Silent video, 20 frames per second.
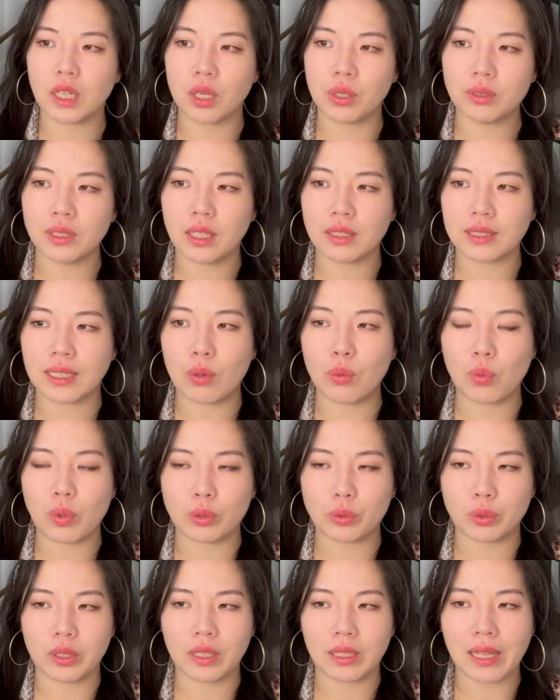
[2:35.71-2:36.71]
高空跳伞，我
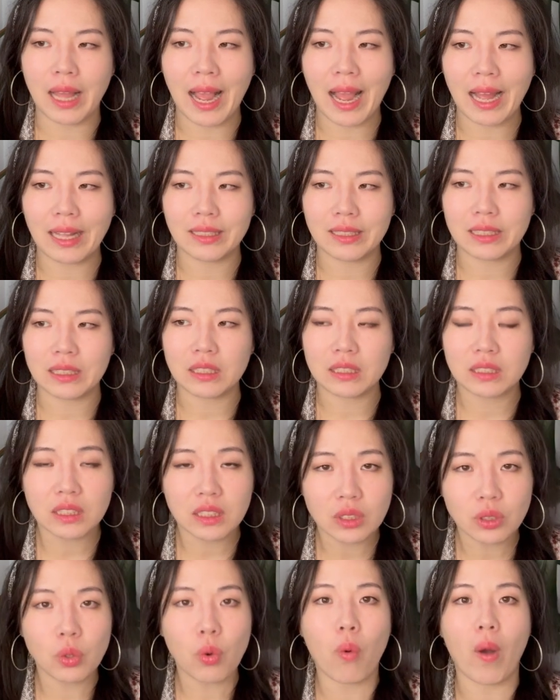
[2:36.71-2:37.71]
觉得它的一个
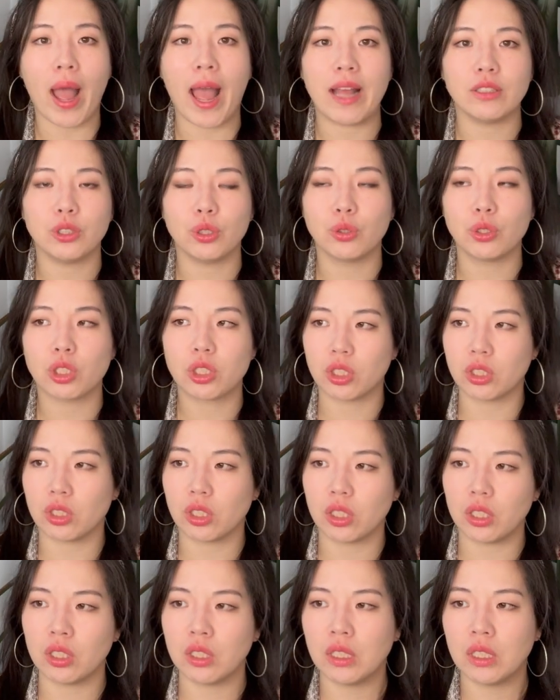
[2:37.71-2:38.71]
精华就
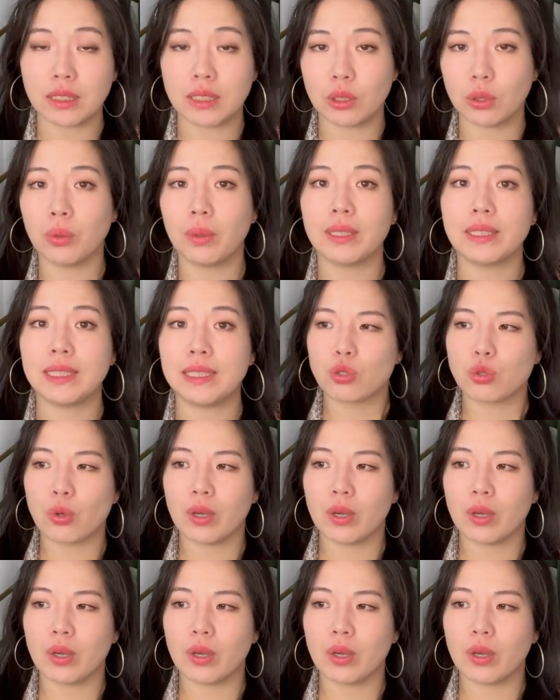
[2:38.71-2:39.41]
是自由落体，